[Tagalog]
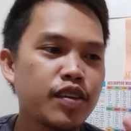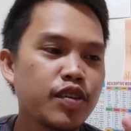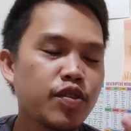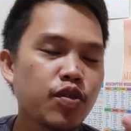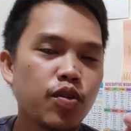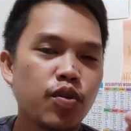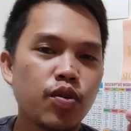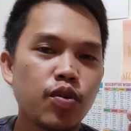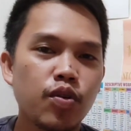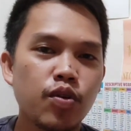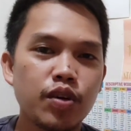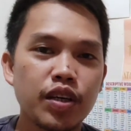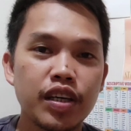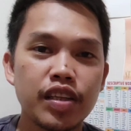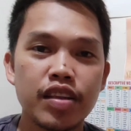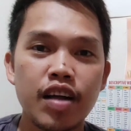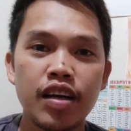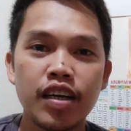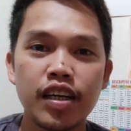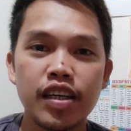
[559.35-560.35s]
So,
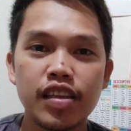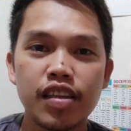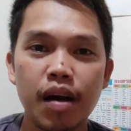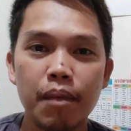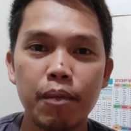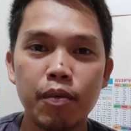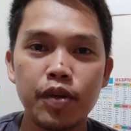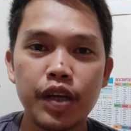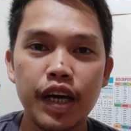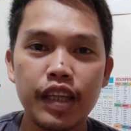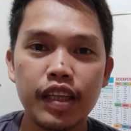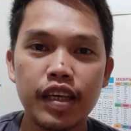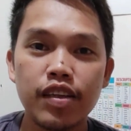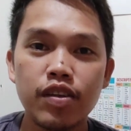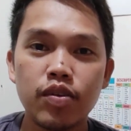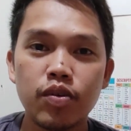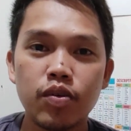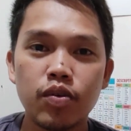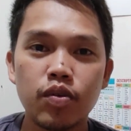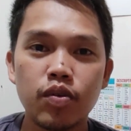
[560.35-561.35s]
kitang-kita po
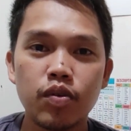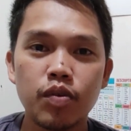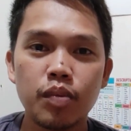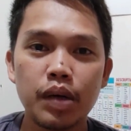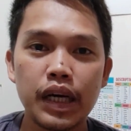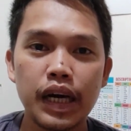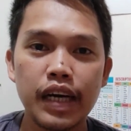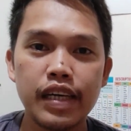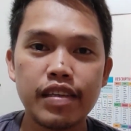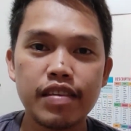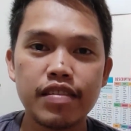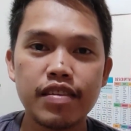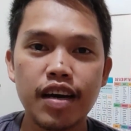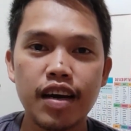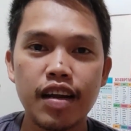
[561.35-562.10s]
natin yung mga isda,